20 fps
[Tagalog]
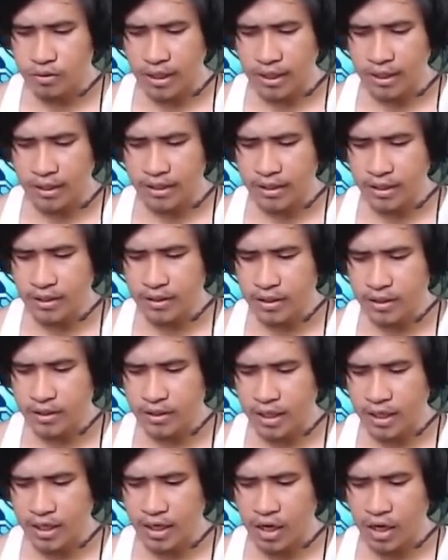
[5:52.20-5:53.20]
Putang ina, hindi
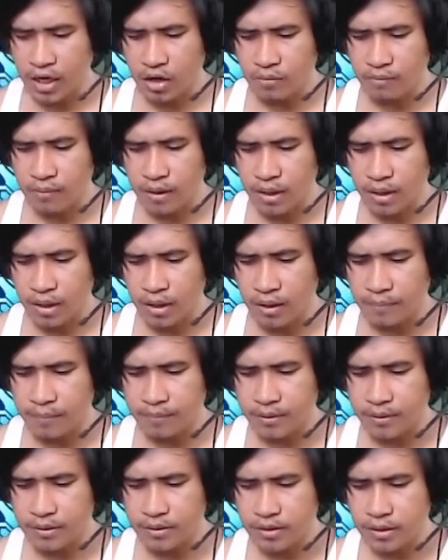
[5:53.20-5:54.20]
talaga ako
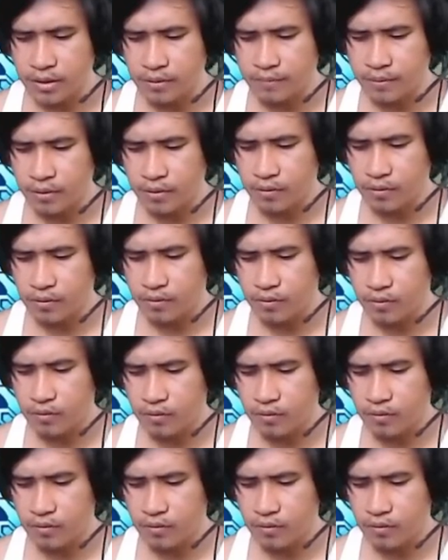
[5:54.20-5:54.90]
makaka-first kill, pre.